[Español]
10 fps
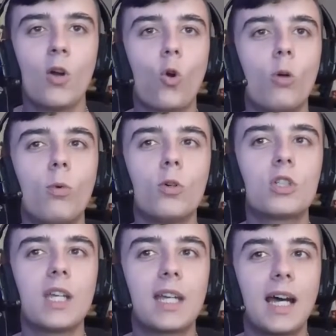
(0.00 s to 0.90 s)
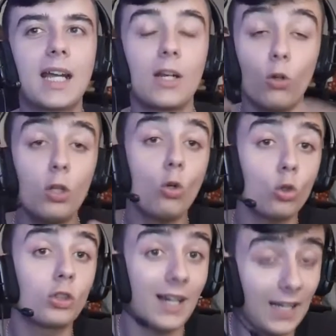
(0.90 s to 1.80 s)
Cómo se encarga. No quiero
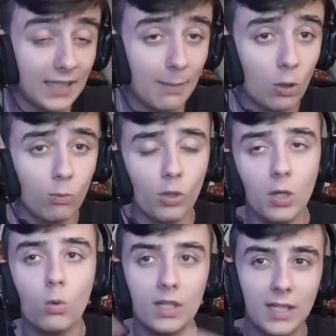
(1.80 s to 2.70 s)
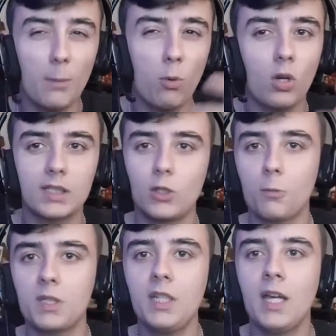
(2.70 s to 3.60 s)
contar la trama, como digo, aunque sería un poco la
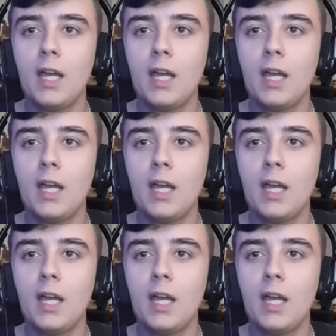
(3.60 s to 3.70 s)
sinopsis,